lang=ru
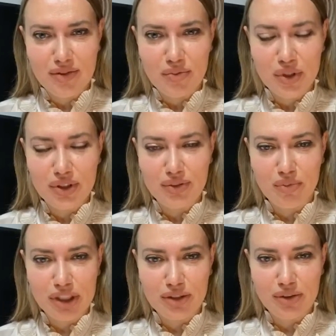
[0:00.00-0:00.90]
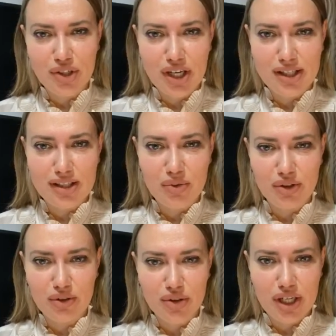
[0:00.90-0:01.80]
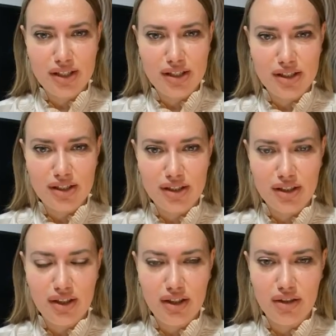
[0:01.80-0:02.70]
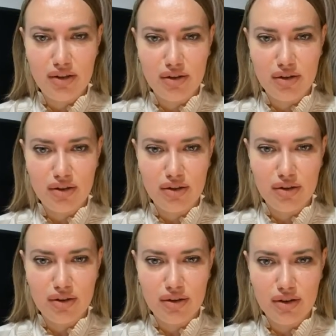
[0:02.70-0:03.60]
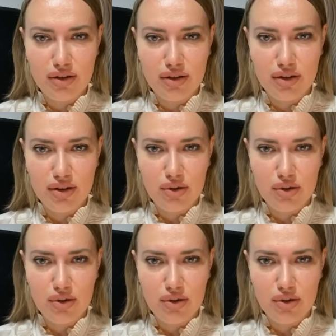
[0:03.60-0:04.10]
Под, подключайтесь, подключайтесь, и это